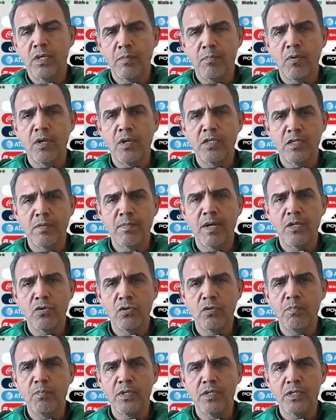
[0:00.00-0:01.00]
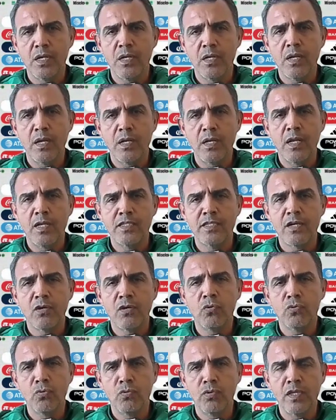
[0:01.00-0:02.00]
y por encima de todo, pues el
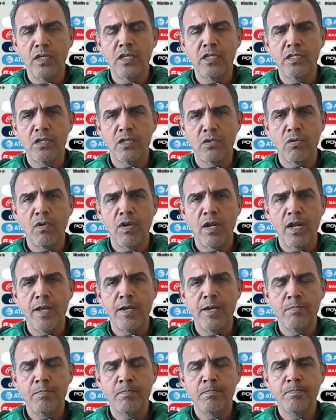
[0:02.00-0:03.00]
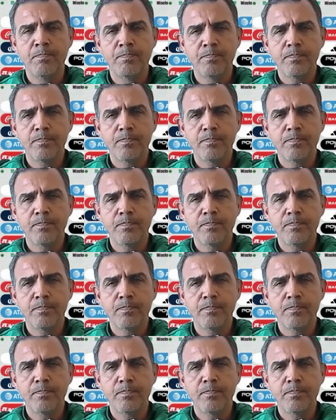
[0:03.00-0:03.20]
ser contundentes dentro del área.